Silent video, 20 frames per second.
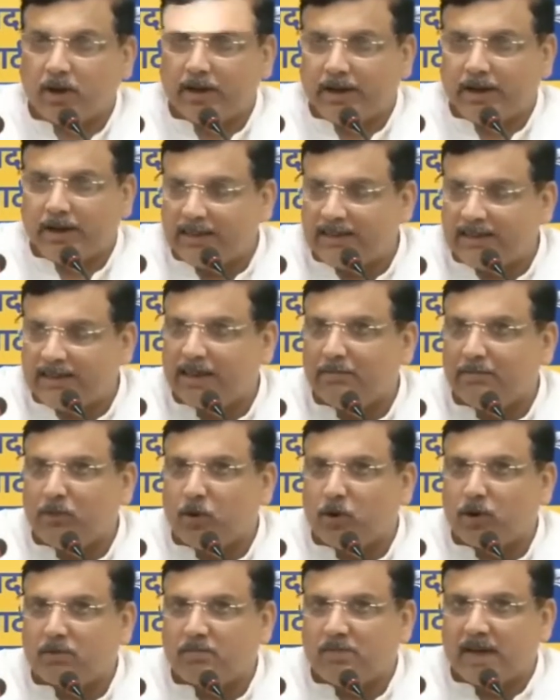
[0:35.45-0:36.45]
और इस
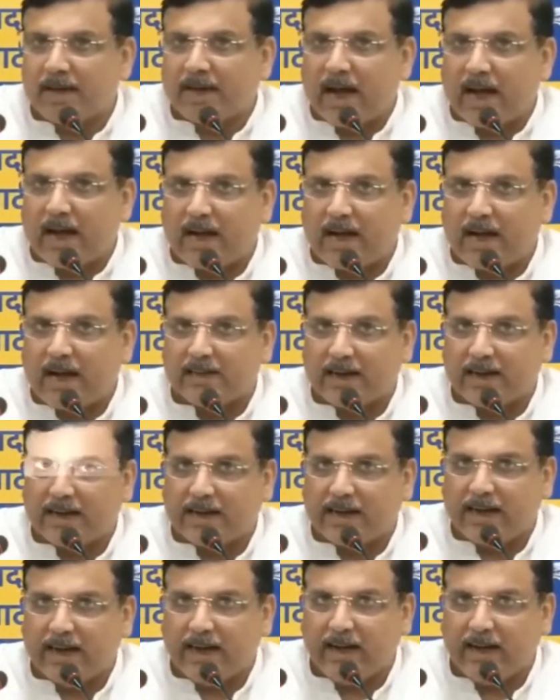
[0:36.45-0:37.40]
रिपोर्ट में क्या कहा जा रहा